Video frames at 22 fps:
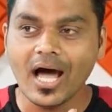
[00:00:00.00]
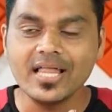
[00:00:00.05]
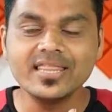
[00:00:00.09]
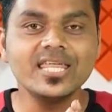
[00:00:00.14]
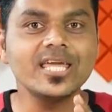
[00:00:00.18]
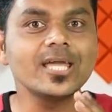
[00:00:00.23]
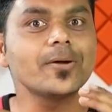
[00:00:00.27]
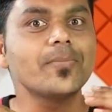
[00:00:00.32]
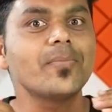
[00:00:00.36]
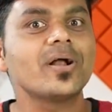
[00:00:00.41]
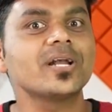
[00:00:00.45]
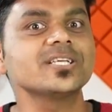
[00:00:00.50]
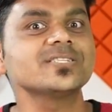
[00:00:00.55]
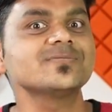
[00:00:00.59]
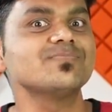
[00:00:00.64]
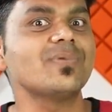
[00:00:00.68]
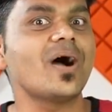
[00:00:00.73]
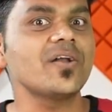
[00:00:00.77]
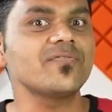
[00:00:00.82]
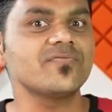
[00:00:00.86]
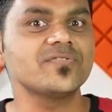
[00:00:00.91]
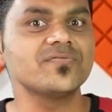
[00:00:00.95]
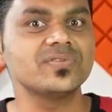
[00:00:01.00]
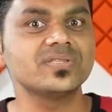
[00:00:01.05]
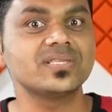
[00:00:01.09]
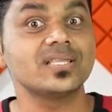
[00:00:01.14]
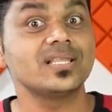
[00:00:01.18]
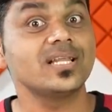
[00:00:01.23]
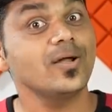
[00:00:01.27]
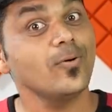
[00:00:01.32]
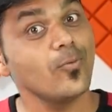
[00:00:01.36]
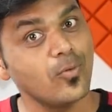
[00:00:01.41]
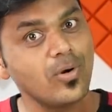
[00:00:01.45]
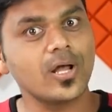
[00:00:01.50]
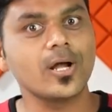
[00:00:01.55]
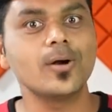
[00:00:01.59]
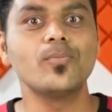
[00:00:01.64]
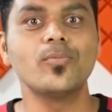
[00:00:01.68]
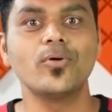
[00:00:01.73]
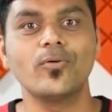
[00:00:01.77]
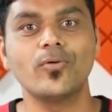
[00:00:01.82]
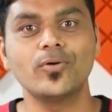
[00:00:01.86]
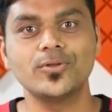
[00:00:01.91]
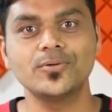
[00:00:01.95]
அதிகமான ஸ்மார்ட் ஃபோன் விற்றதில்
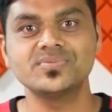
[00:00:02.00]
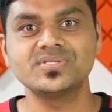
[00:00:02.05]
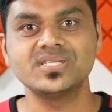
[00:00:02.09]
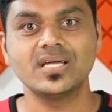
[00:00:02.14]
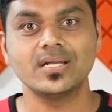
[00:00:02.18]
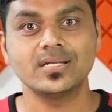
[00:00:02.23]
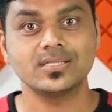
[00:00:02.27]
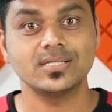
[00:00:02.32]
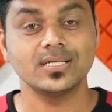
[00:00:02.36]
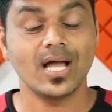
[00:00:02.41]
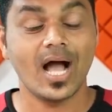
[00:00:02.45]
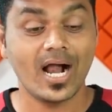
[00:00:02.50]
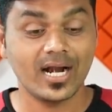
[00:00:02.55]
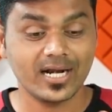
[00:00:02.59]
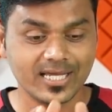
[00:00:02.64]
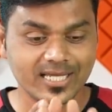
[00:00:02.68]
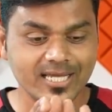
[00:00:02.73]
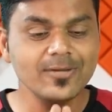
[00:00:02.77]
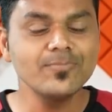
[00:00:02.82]
உலகம் முழுவதும் சேர்த்து ஆனால்